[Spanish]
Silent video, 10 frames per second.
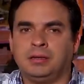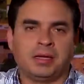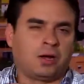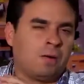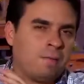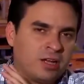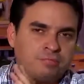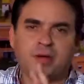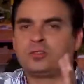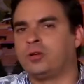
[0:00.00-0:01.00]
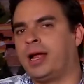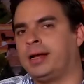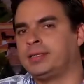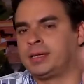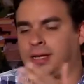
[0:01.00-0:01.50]
eh, como más
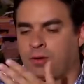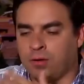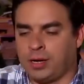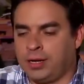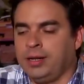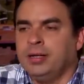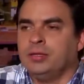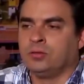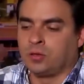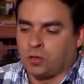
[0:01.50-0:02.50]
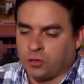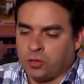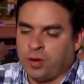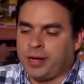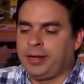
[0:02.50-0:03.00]
personales. Aquí con el doctor
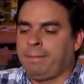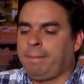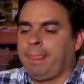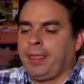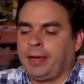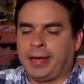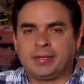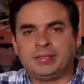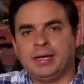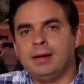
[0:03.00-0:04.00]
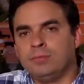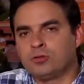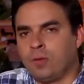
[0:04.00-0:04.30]
Giovanni García hemos